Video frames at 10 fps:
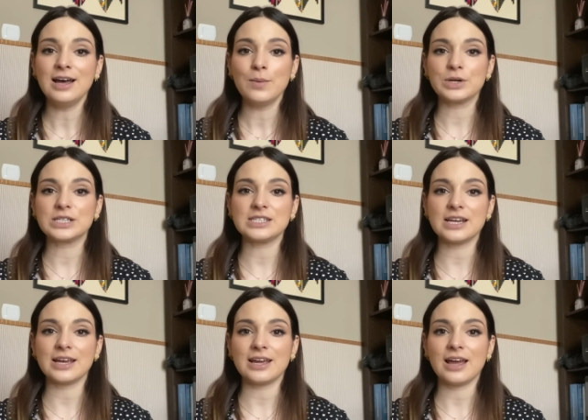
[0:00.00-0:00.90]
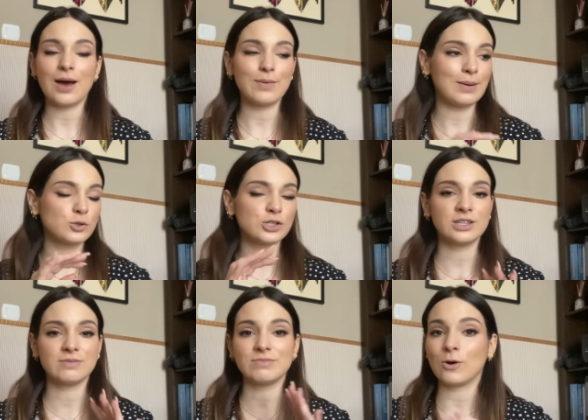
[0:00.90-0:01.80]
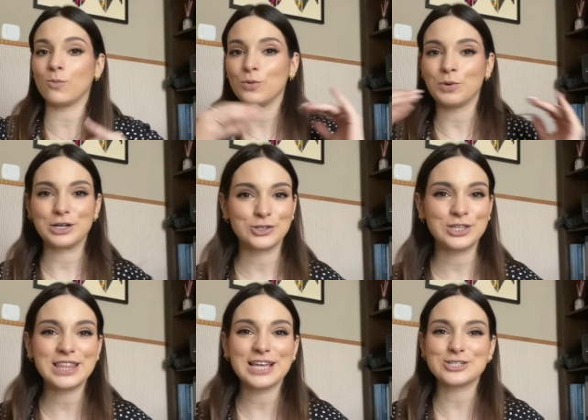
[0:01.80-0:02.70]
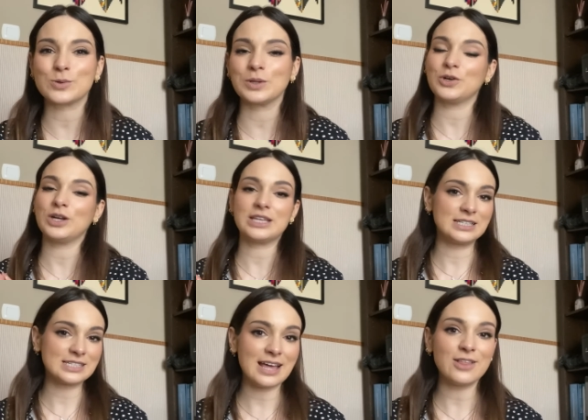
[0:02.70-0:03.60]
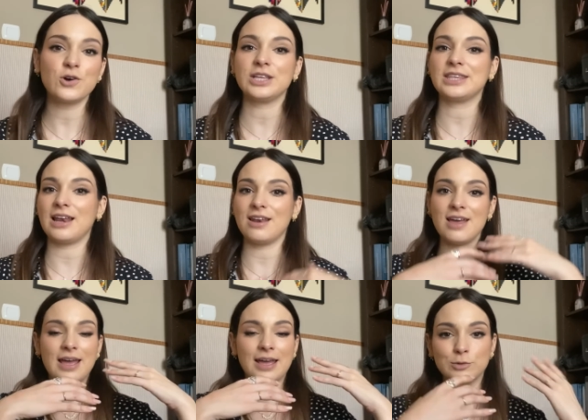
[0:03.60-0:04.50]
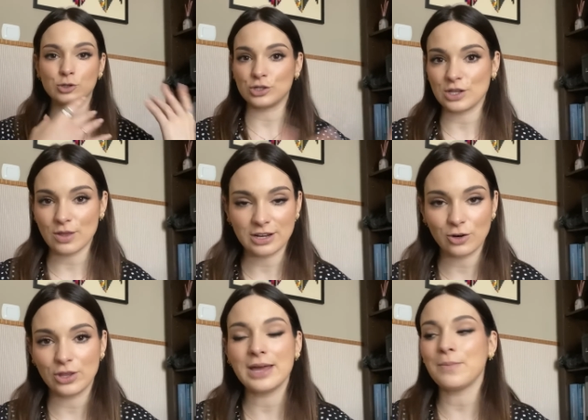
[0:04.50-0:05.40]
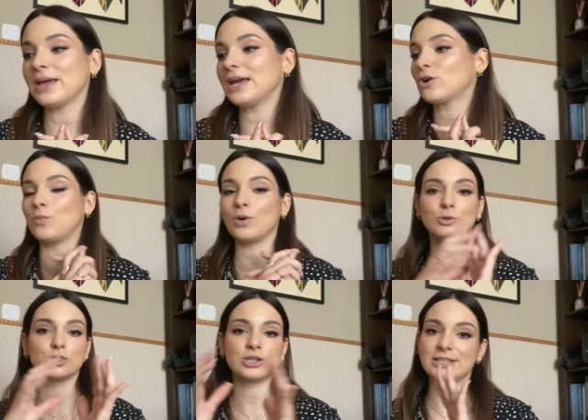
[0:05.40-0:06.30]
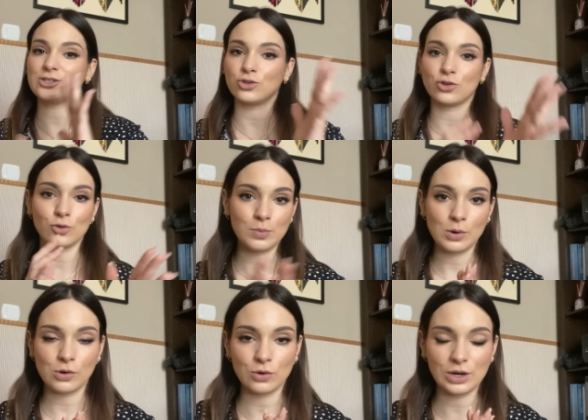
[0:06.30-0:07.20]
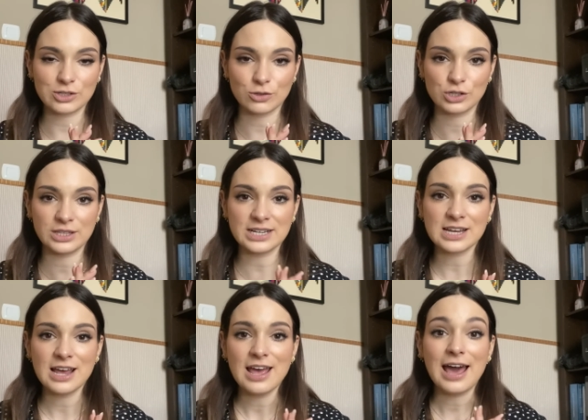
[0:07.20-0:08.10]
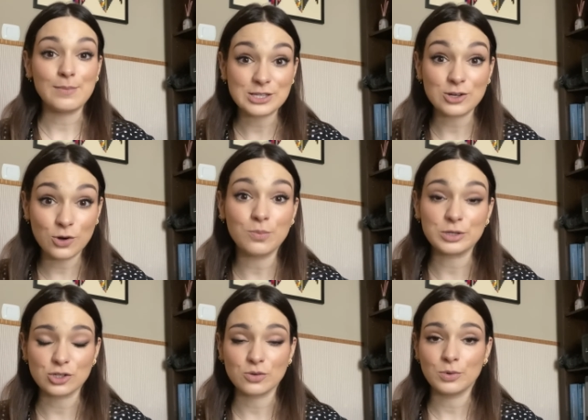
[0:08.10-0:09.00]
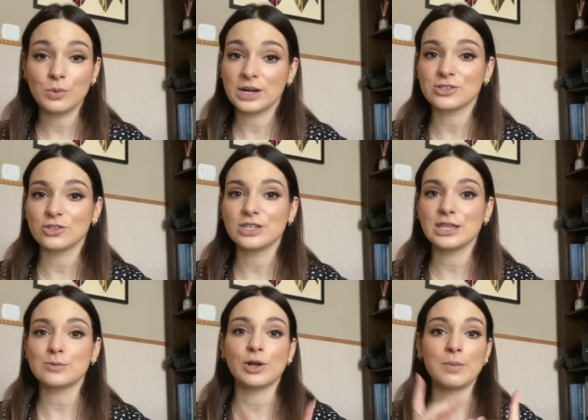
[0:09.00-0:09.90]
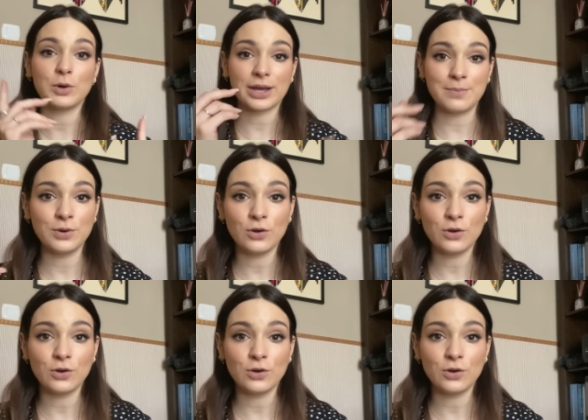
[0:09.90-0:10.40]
pues eh, hablamos y tengo muy buenas noticias, os cuento qué tal he estado, qué tal hemos conseguido hacerlo de M, cómo hemos hecho todo un poco las cositas. Además tengo, pues eso, muy buenas noticias porque, por ejemplo,